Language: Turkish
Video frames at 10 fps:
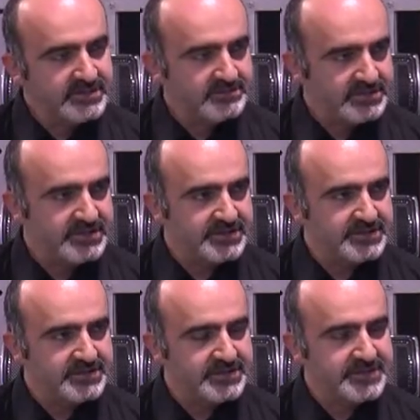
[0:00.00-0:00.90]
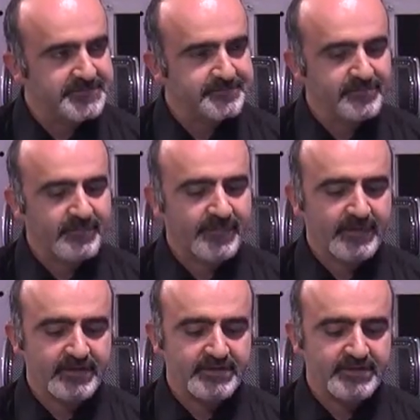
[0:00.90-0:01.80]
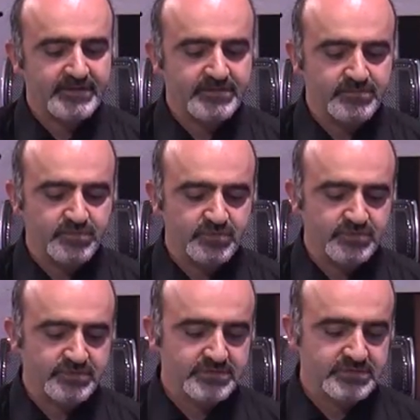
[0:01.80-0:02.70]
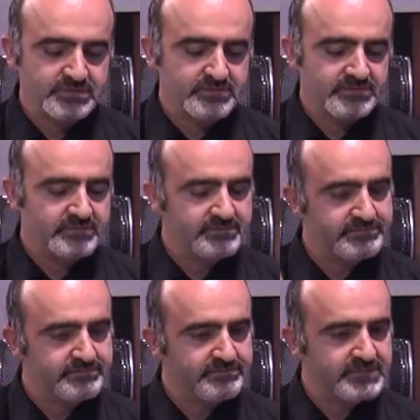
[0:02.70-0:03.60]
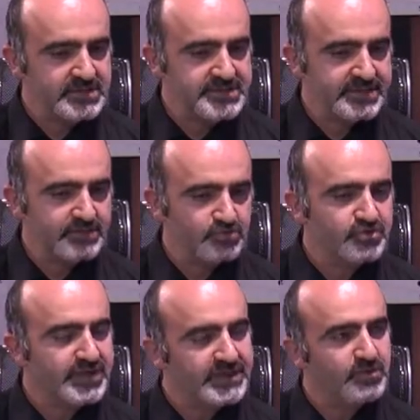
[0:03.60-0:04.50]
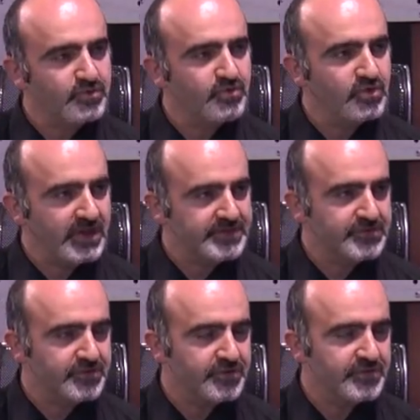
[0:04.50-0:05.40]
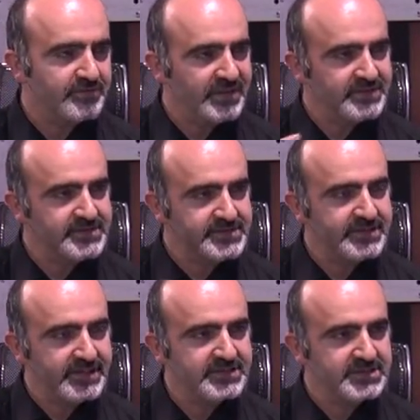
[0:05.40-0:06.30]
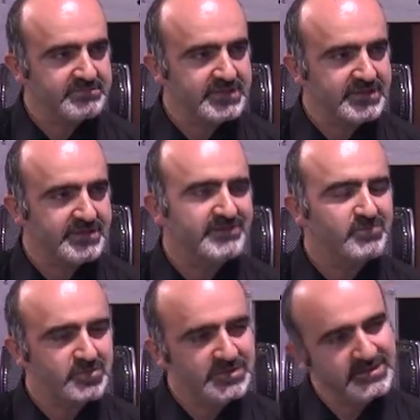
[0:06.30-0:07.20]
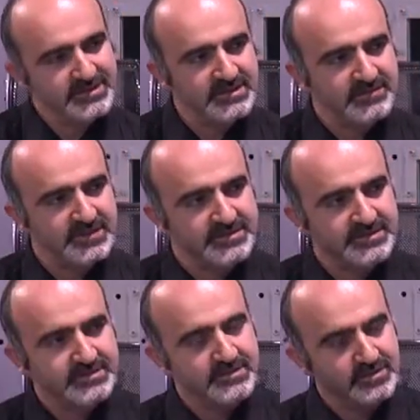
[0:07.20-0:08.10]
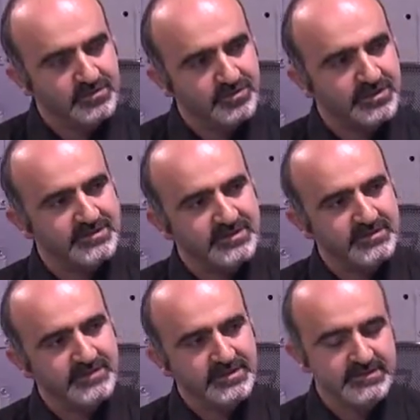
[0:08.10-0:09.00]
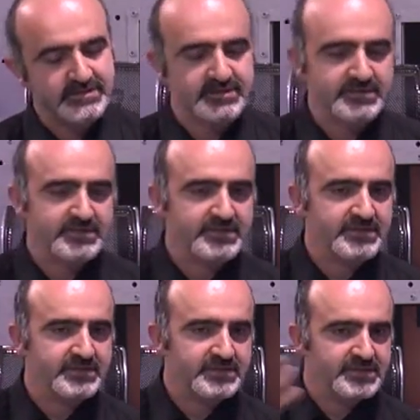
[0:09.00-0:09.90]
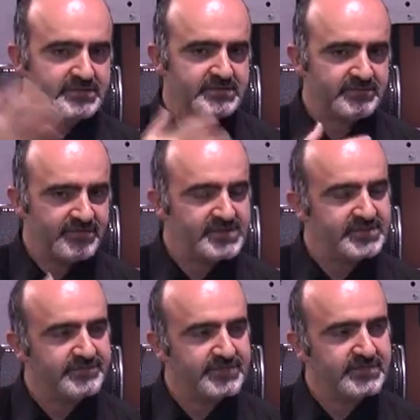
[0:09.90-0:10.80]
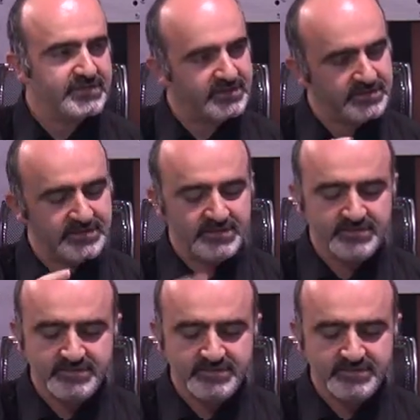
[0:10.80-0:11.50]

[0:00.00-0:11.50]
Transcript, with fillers: bilgisi diye. E, bu insanın üç tane yönünü anlatıyor. Ben kişisel gelişimle ilgili. Bu dinde de vardır. E, Kur'an'da da vardır. E, felsefede de e,